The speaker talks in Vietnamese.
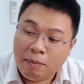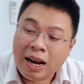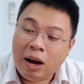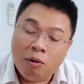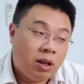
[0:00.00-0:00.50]
thì
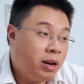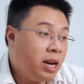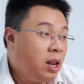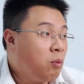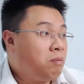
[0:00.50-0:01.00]
bắt đầu từ
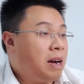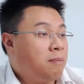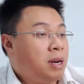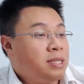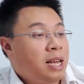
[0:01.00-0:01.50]
cái lúc mà
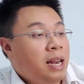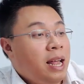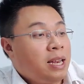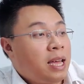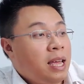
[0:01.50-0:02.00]
mình sẽ
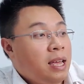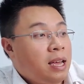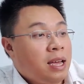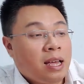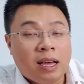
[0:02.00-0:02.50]
lên cái
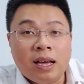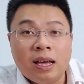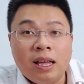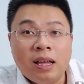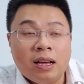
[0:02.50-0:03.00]
cái cái cái
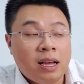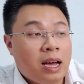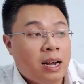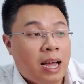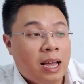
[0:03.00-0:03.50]
cái, cái
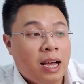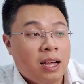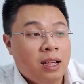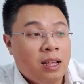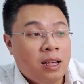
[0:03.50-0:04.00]
kênh này
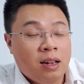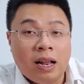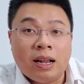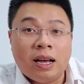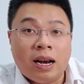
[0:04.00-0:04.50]
ha
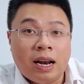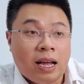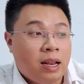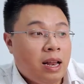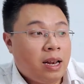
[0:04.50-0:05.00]
lên cái kênh
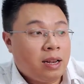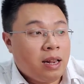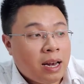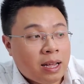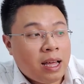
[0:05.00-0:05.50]
này lên
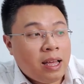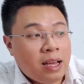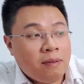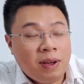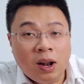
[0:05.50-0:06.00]
lên
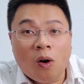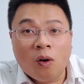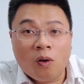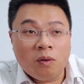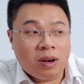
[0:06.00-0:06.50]
cái à,
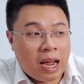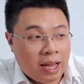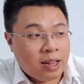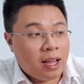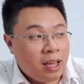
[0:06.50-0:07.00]
video
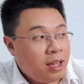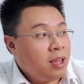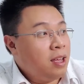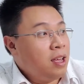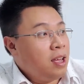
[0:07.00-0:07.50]
này thì
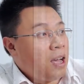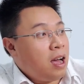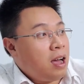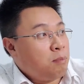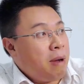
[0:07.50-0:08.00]

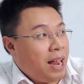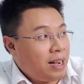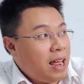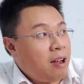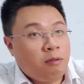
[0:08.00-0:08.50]
à,
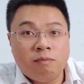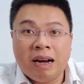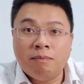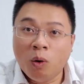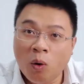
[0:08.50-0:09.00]
bạn nào
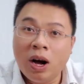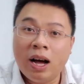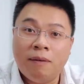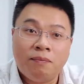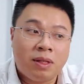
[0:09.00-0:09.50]
mà mua
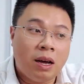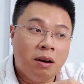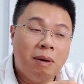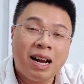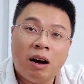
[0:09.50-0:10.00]
ha
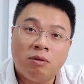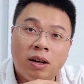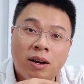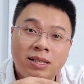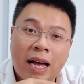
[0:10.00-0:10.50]
từ bắt đầu
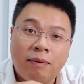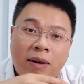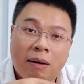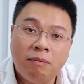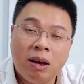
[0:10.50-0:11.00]
từ cái sản
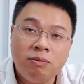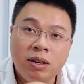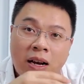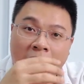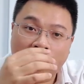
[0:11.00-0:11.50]
phẩm giống
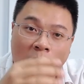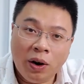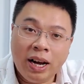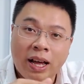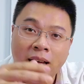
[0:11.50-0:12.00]
như là
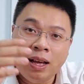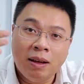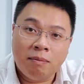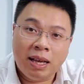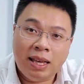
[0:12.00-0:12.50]
cối nè
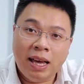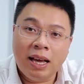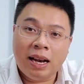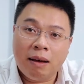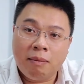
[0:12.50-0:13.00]
máy
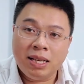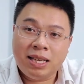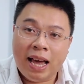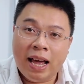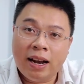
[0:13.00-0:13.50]
chia nè máy
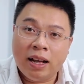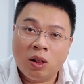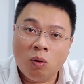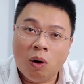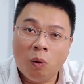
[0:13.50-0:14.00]
xe nè
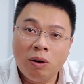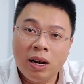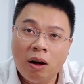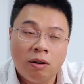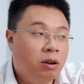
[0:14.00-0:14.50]
tủ ủ
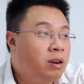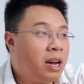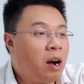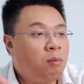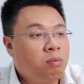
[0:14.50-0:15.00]
nè lò nướng
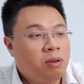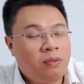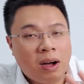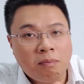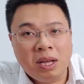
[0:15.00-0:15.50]
nè không
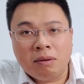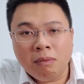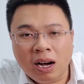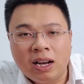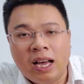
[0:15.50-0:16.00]
phân biệt
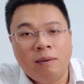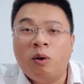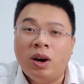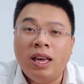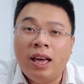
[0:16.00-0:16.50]
bất kỳ
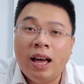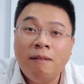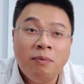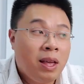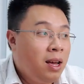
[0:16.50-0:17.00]
một cái gì
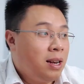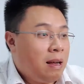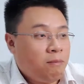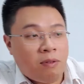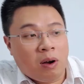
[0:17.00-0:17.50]
hết
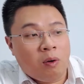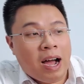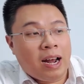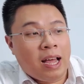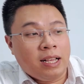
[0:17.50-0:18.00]
năm phần
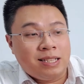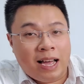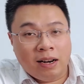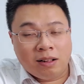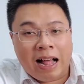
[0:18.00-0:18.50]
quà này
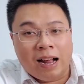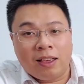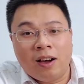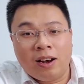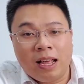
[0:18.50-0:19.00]
sẽ được
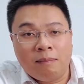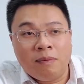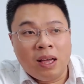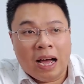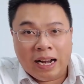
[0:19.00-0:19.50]
tặng cho anh em
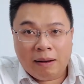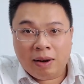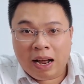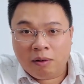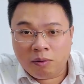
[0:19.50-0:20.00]
anh
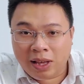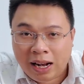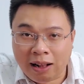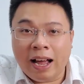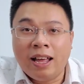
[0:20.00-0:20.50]
em nào
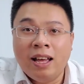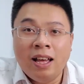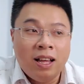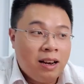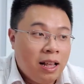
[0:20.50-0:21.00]
nhanh tay
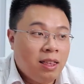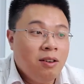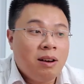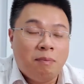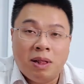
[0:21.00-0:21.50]
đến
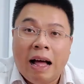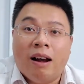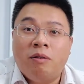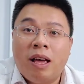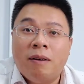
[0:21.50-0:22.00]
trước là mình
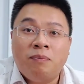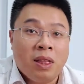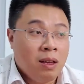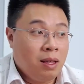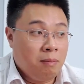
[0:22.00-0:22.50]
tặng luôn nha
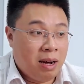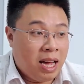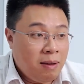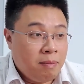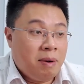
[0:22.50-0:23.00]
nhưng mà
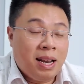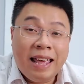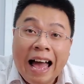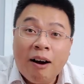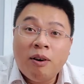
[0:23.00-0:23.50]
khi mà mình đi
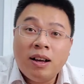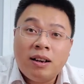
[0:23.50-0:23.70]
giao á